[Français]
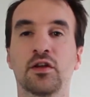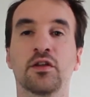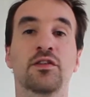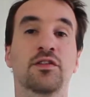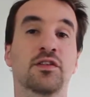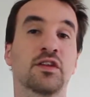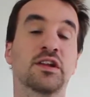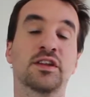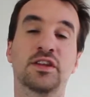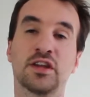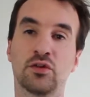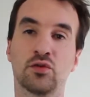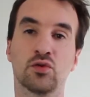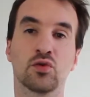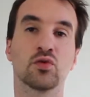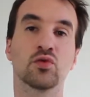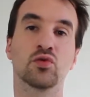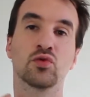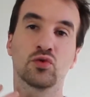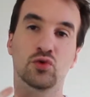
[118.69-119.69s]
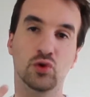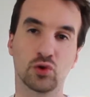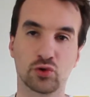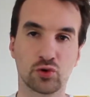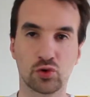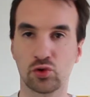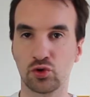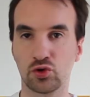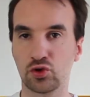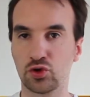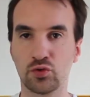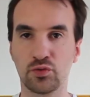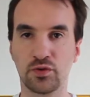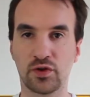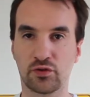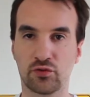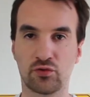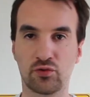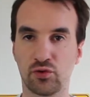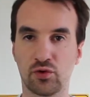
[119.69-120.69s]
C'est le cas de d'autres jeux
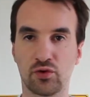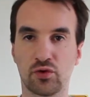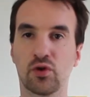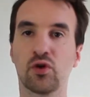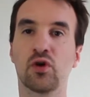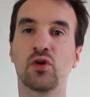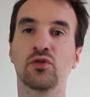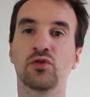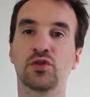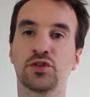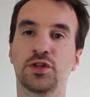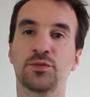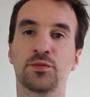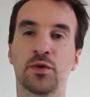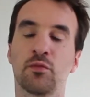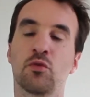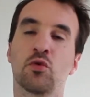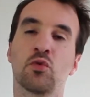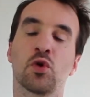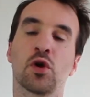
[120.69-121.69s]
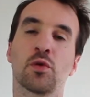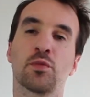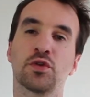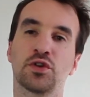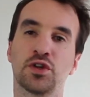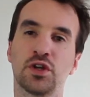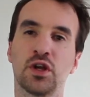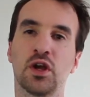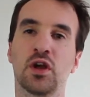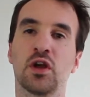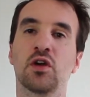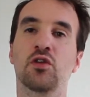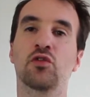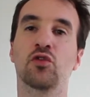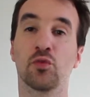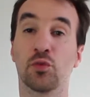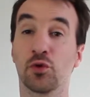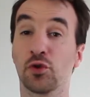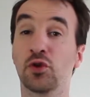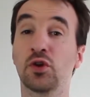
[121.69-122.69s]
bien sûr de type MMORPG,
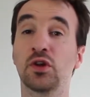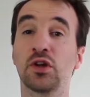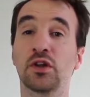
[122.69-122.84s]
cependant